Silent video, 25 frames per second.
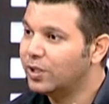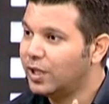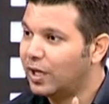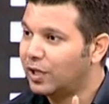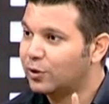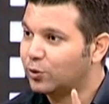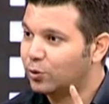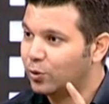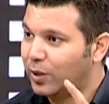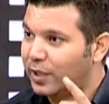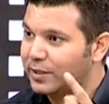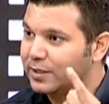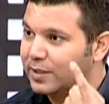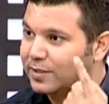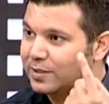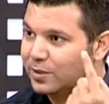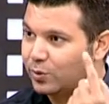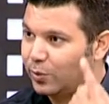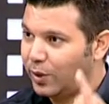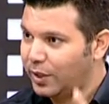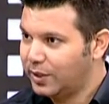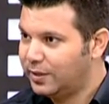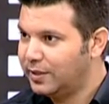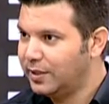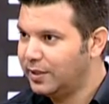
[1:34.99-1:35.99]
يحطوا عدسه
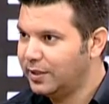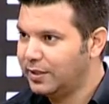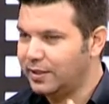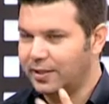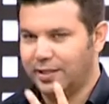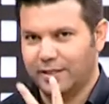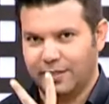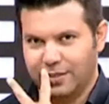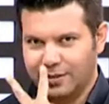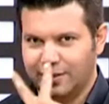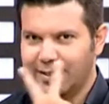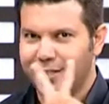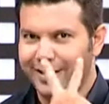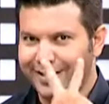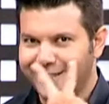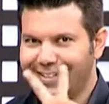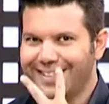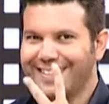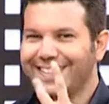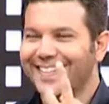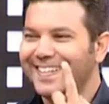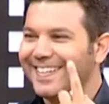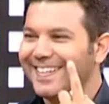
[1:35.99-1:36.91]
وحده يعني اثنين